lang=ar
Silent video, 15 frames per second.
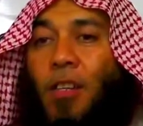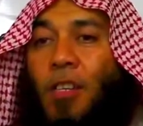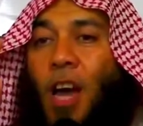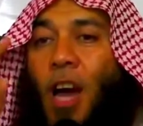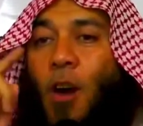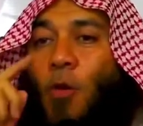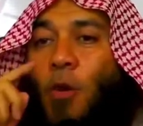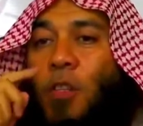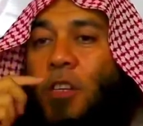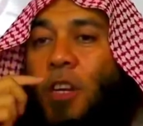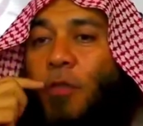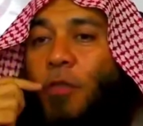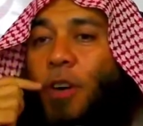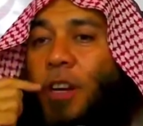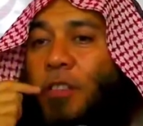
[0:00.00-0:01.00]
شهوة
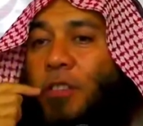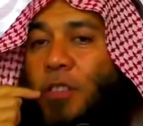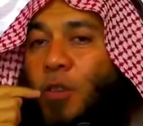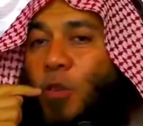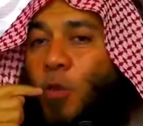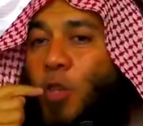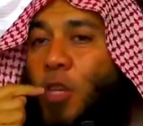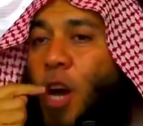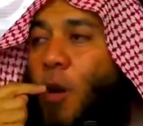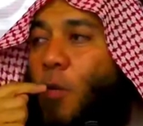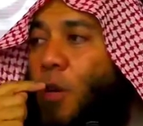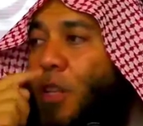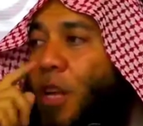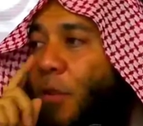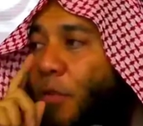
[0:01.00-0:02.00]
الفرج
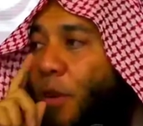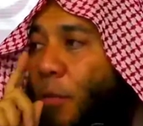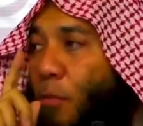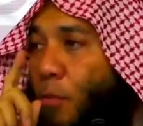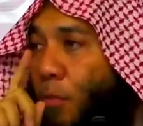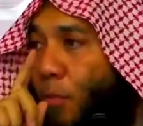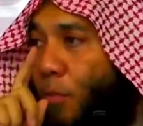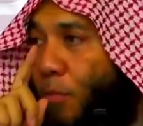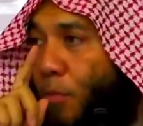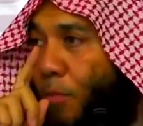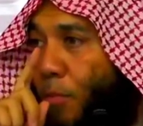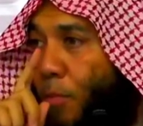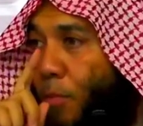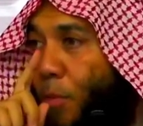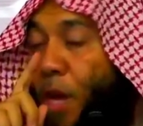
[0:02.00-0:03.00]
وشهوة الفم
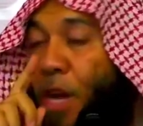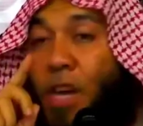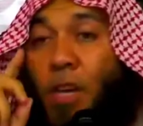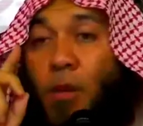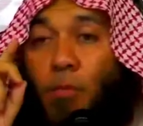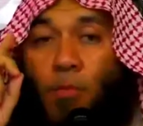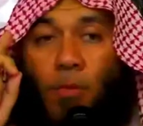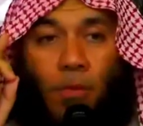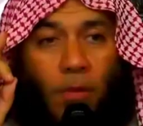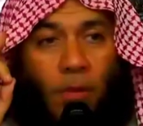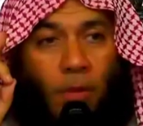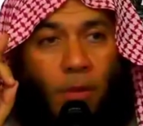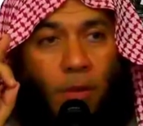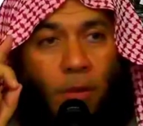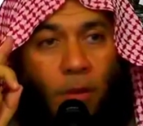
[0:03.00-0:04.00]
عيب
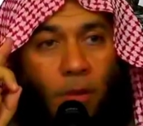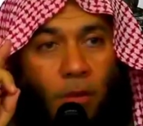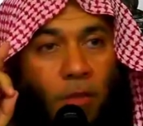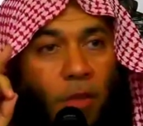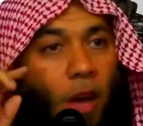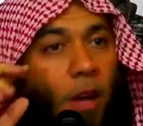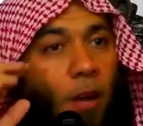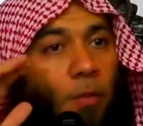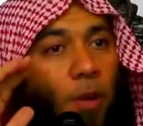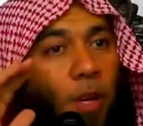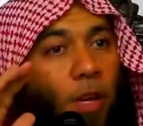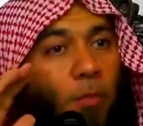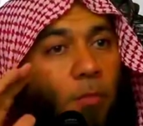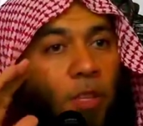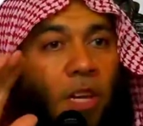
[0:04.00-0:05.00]

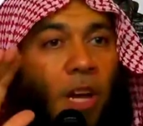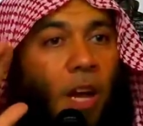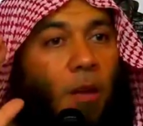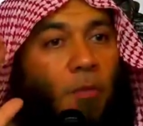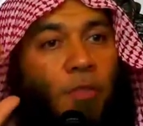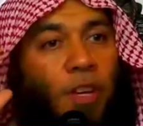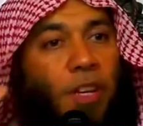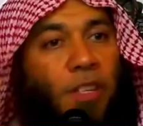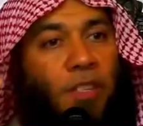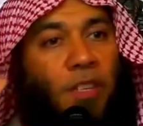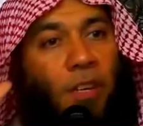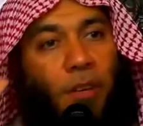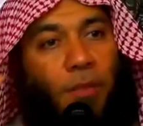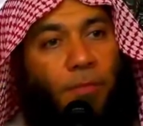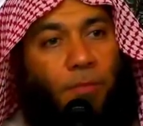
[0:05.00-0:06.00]
طالب علم يتكلم في
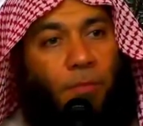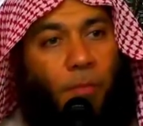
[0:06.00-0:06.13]
النساء